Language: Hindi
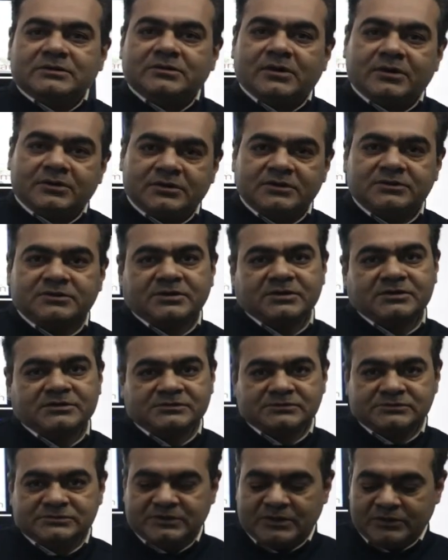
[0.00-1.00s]
थर्टीथ
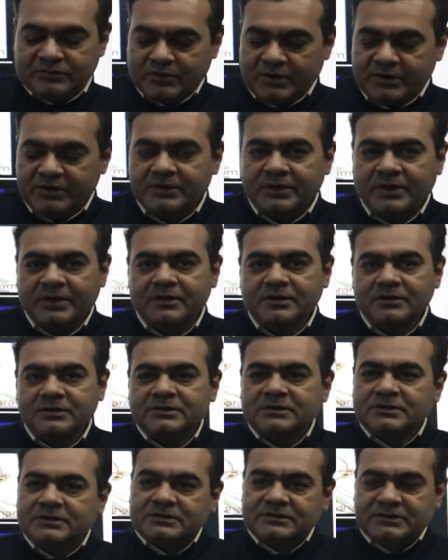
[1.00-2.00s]
जनवरी है
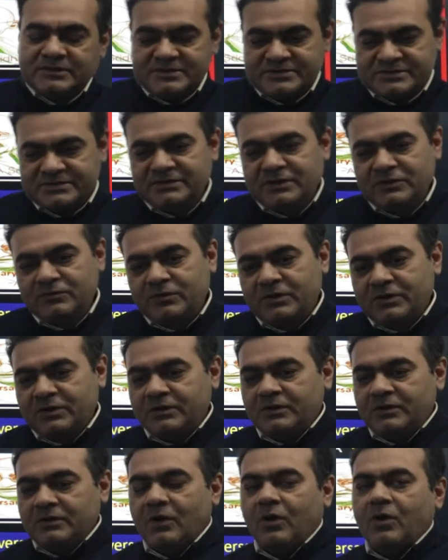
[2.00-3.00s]
तीस
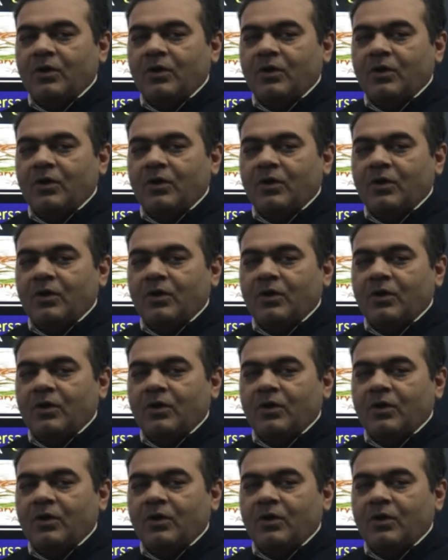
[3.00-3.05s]
जनवरी